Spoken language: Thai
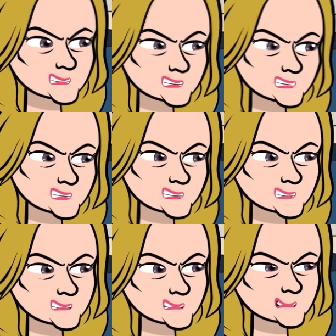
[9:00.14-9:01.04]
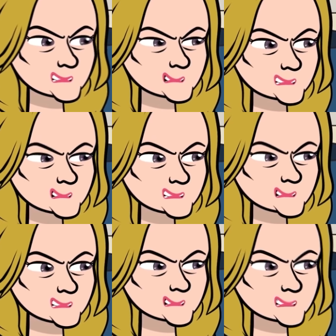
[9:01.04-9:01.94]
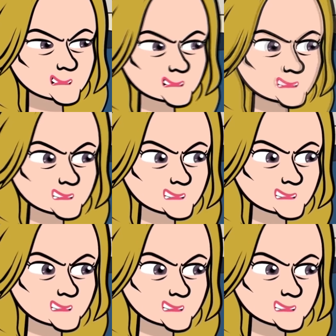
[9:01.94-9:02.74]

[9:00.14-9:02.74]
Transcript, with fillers: แล้ว ทั้งที่ว่าหาเสน่ห์ในตัวเธ